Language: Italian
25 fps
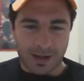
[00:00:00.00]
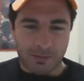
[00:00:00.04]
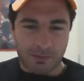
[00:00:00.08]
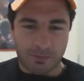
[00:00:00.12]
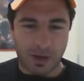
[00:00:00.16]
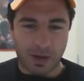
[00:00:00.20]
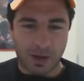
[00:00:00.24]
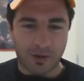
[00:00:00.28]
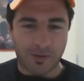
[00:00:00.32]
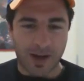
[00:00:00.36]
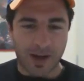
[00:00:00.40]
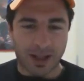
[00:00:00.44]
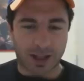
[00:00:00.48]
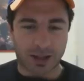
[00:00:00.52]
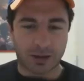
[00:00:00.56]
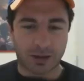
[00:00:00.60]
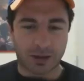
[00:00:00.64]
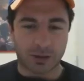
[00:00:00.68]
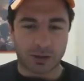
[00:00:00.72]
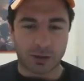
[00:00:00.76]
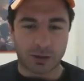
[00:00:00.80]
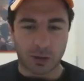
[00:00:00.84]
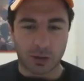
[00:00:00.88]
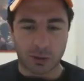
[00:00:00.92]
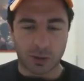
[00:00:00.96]

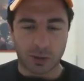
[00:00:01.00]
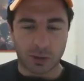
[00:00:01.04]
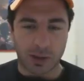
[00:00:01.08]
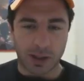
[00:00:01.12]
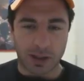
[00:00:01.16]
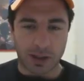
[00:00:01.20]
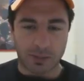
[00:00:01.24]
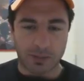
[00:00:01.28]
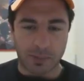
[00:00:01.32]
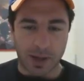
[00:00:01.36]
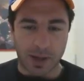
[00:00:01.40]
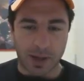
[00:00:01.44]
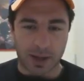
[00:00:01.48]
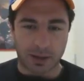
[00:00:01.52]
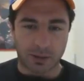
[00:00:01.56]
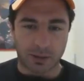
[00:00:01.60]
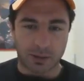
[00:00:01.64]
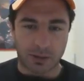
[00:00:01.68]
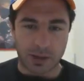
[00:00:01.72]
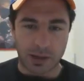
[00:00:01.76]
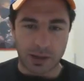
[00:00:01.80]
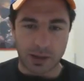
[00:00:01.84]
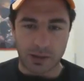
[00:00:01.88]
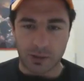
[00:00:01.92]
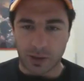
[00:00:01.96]
Perfetto, sotto ogni aspetto,
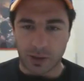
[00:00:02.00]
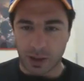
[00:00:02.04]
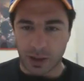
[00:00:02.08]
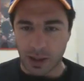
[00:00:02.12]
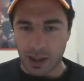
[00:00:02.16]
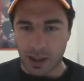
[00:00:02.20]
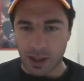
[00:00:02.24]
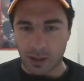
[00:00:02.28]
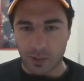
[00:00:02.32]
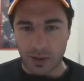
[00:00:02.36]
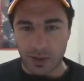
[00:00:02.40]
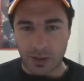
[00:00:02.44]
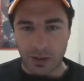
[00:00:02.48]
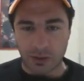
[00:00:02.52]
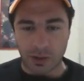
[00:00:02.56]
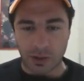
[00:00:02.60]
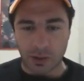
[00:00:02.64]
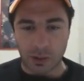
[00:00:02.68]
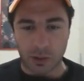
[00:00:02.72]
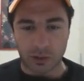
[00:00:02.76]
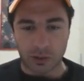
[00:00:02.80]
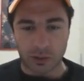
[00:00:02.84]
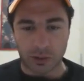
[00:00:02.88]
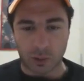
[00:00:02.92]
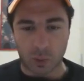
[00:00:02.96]
signori, e questo è
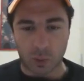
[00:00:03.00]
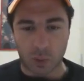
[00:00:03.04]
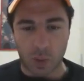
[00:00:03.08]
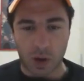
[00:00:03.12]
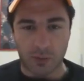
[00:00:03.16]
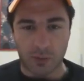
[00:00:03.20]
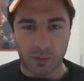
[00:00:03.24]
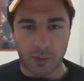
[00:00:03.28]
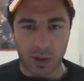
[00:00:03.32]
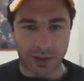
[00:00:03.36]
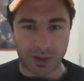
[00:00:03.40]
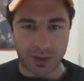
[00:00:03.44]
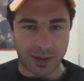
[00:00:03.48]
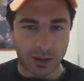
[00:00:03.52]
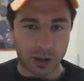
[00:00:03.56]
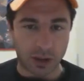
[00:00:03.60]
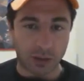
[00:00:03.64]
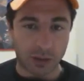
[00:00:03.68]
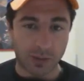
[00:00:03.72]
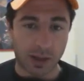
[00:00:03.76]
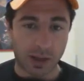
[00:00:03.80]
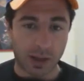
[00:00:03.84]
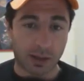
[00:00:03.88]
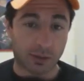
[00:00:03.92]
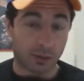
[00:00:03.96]
il nostro nuovo
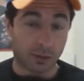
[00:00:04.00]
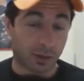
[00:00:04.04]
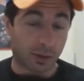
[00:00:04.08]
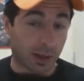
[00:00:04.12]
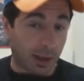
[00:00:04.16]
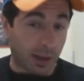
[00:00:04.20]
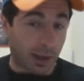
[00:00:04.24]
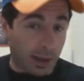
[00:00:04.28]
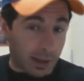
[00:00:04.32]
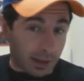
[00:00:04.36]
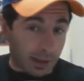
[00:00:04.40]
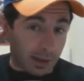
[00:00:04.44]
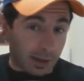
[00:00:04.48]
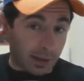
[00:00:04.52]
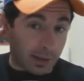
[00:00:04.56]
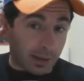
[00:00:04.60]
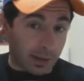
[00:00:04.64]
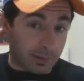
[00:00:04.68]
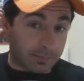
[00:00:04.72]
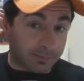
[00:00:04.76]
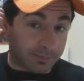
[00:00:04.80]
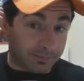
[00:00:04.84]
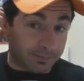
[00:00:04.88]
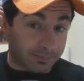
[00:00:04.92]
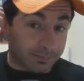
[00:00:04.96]
atteggiamento che
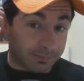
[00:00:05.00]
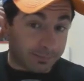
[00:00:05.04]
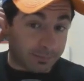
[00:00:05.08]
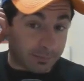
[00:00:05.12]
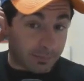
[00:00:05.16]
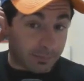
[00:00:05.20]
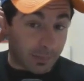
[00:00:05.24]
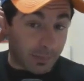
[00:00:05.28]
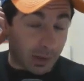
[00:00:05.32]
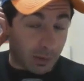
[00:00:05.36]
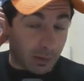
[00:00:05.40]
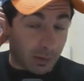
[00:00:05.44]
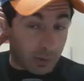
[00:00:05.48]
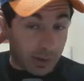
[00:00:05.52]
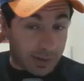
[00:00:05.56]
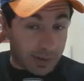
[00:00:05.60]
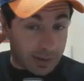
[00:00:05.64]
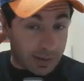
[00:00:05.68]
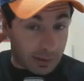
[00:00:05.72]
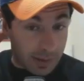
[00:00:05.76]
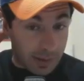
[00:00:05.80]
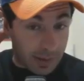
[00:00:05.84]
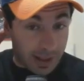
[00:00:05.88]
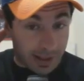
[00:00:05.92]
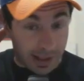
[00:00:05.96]
eh,
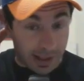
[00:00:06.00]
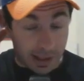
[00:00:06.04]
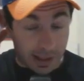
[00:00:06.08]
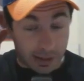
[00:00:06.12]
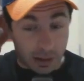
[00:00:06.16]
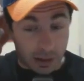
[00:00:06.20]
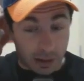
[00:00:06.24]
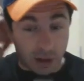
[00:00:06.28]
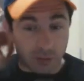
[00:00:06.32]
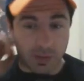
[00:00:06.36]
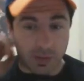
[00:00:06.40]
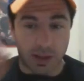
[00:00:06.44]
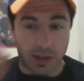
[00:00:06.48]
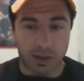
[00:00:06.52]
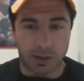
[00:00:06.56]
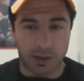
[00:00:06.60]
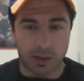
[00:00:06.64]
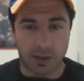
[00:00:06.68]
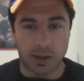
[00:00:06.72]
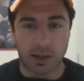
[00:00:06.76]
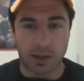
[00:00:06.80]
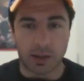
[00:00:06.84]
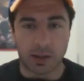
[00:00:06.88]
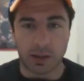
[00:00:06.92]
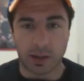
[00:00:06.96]
onestamente gli
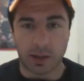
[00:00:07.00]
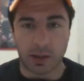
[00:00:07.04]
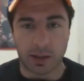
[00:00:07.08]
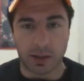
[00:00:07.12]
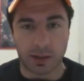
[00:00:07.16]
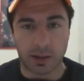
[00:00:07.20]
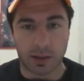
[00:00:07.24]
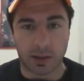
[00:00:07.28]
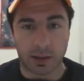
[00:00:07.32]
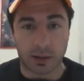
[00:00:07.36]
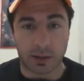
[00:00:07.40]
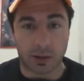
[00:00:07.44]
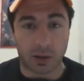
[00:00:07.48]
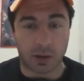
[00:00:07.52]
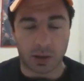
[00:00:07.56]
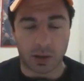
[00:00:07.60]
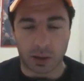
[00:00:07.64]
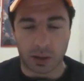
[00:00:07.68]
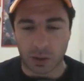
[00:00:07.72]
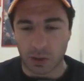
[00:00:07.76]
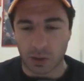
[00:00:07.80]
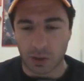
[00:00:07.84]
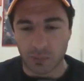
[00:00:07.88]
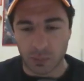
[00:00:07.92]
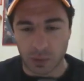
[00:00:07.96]
atteggiamenti la, la,
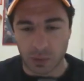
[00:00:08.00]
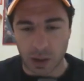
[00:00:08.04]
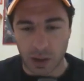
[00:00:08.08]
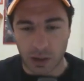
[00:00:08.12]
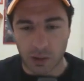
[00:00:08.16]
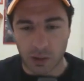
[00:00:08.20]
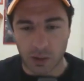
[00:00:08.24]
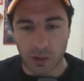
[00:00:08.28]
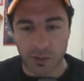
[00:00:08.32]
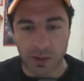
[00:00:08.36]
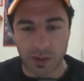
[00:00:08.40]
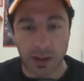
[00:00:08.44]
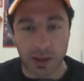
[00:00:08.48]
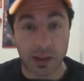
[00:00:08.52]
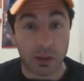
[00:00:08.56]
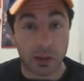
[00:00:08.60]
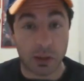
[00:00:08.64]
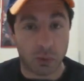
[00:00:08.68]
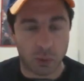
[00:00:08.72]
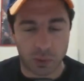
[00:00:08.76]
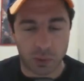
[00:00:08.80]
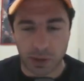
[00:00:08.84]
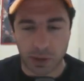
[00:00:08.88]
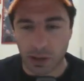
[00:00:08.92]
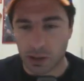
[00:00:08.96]
trovo una cosa
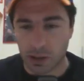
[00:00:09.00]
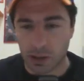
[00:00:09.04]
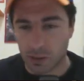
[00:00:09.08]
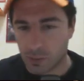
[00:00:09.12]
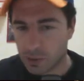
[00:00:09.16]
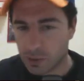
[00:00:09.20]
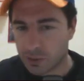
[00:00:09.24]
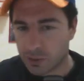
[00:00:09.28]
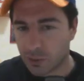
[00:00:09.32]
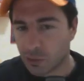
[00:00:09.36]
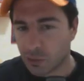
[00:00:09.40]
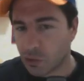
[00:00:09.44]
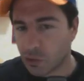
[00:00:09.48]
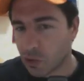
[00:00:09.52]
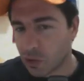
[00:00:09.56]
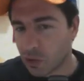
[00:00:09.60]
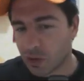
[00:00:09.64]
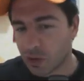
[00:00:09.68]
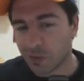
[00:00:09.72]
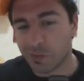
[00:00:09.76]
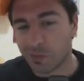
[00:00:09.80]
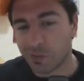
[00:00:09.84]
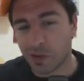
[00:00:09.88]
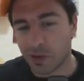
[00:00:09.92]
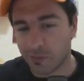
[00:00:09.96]
inutile in questo
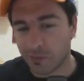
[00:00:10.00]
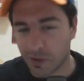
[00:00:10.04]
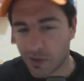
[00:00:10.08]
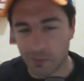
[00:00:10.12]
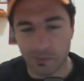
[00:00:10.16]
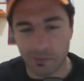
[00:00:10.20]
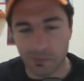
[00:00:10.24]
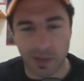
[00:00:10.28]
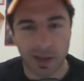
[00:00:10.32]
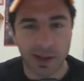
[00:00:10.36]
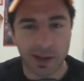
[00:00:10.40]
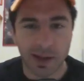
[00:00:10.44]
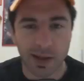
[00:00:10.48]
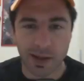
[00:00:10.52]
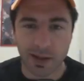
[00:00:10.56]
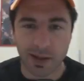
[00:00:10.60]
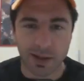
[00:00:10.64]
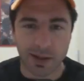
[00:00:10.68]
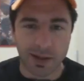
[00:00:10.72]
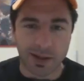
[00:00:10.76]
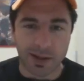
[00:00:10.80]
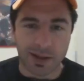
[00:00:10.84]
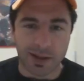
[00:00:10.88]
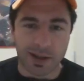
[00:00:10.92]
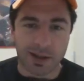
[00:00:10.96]
gioco, però vabbè.
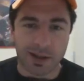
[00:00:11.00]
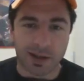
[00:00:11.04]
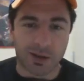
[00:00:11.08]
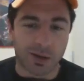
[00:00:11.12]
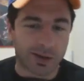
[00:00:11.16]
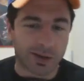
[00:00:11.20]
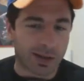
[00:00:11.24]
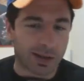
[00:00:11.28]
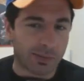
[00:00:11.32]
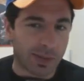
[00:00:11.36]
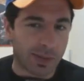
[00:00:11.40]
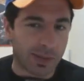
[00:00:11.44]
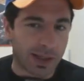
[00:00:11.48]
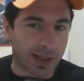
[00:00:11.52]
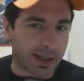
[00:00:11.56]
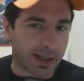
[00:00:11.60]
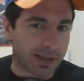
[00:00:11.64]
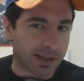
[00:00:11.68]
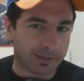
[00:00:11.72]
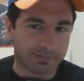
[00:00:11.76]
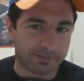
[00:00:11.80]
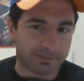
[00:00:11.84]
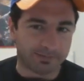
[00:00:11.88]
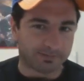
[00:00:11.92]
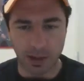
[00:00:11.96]
Cosa
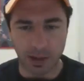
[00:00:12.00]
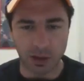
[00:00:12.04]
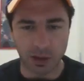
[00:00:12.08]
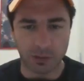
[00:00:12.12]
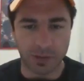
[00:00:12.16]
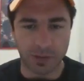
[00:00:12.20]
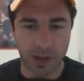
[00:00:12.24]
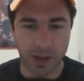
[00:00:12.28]
mia, eh? Tanto